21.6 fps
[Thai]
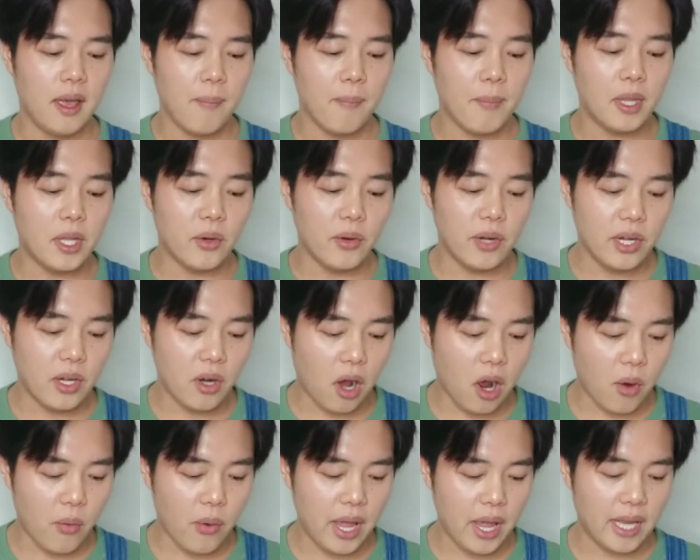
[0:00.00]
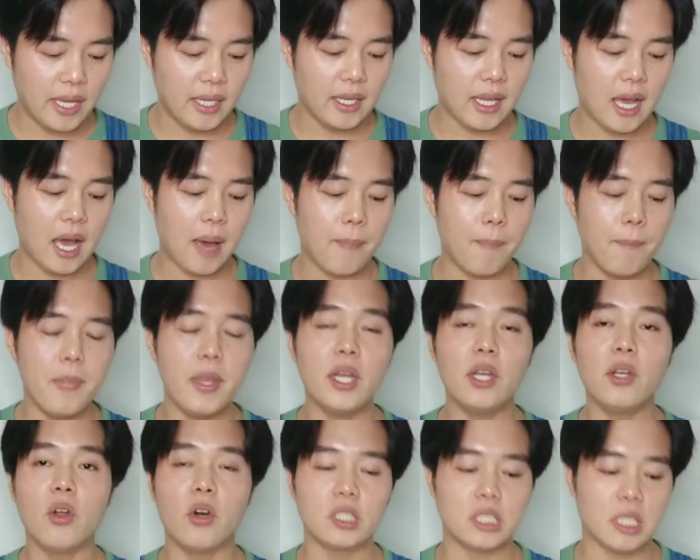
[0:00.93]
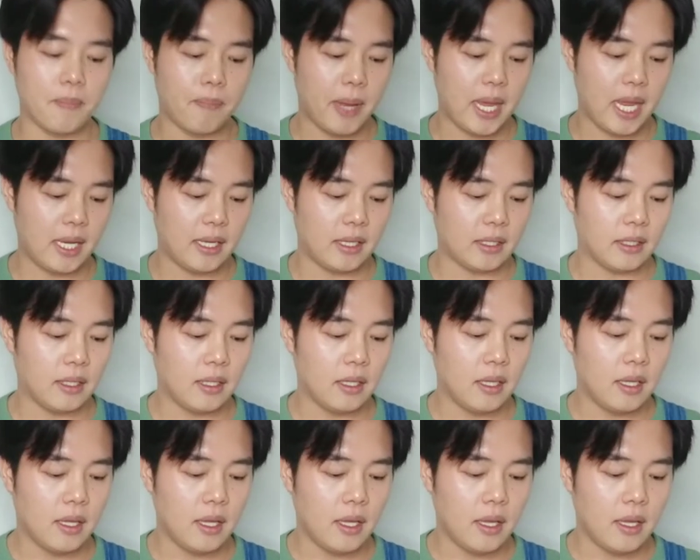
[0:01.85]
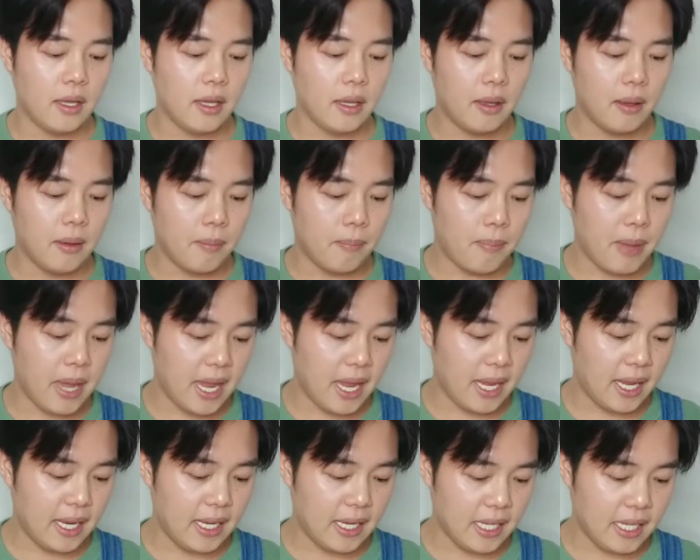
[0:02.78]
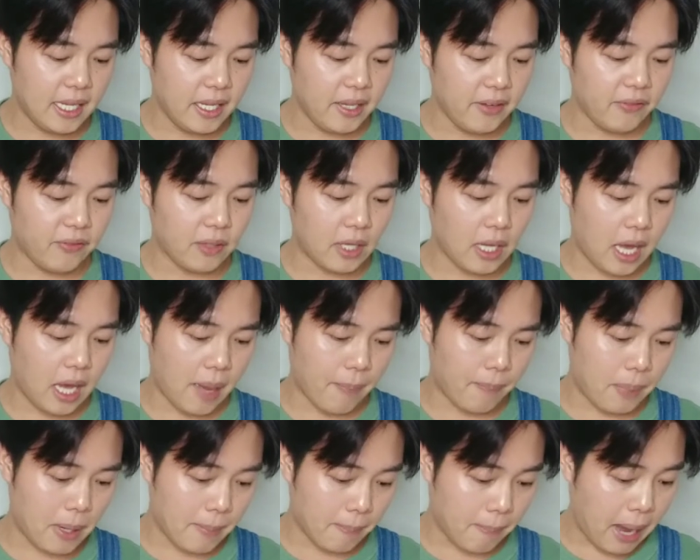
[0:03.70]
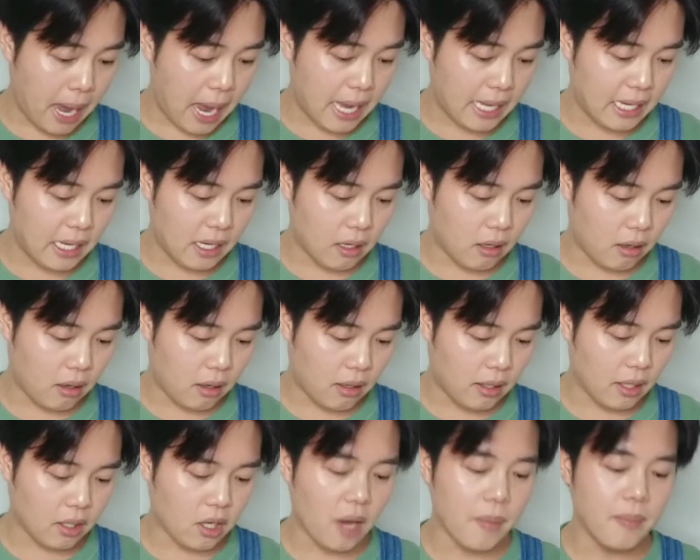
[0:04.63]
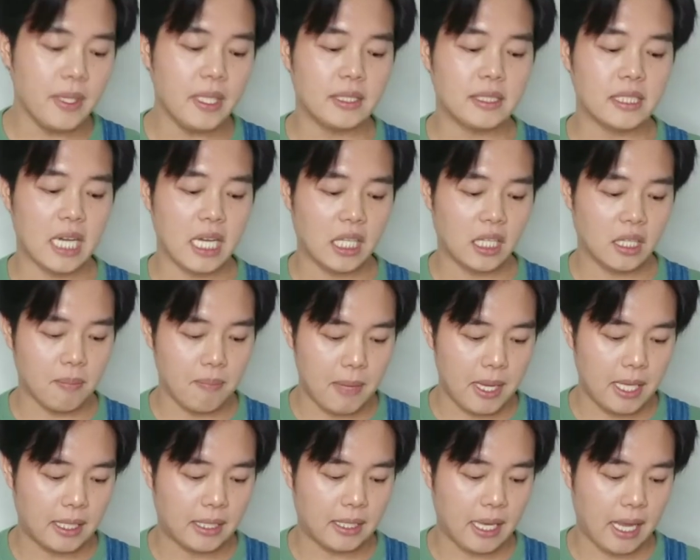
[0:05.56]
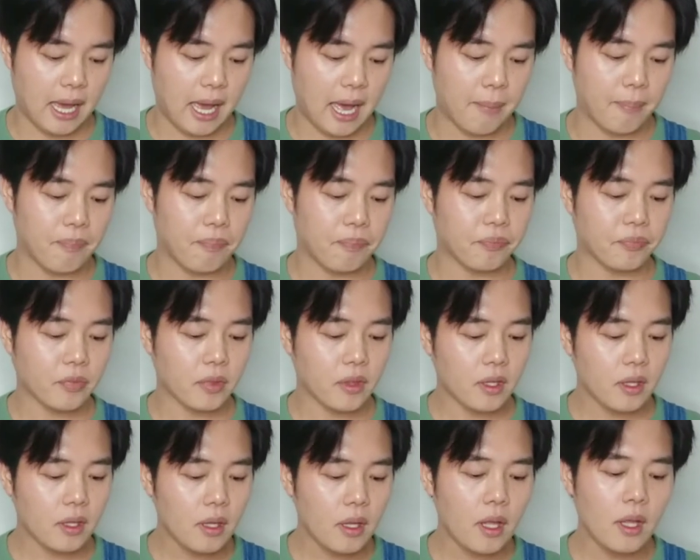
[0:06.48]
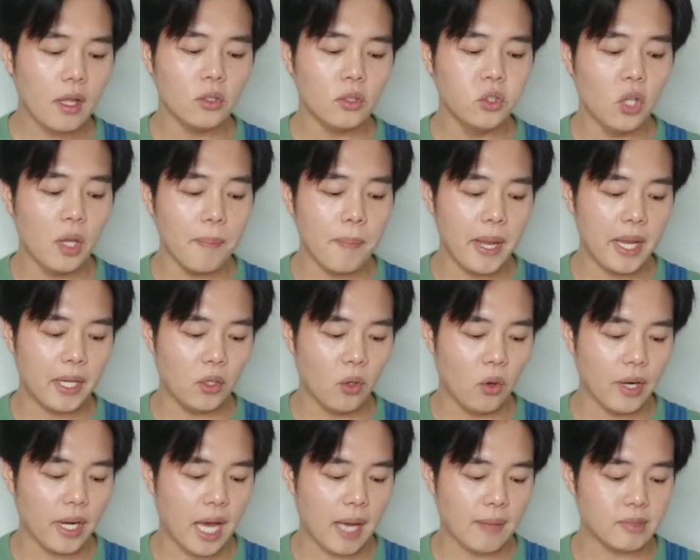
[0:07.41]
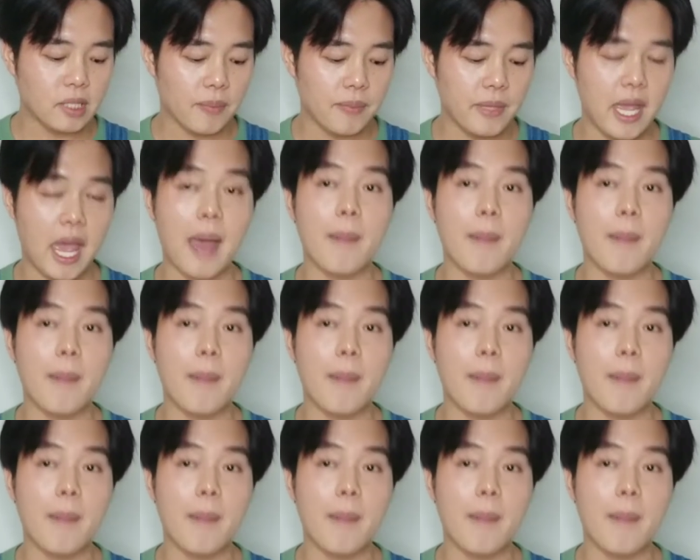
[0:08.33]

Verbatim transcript: มันเดรินออเรนจ์นะครับมิดโน้ตจะเป็นเบลีฟนะครับเป็นใบเลยหรอ แล้วก็มีจัสมินนะครับส่วนเบนโน้นะครับจะมีแอ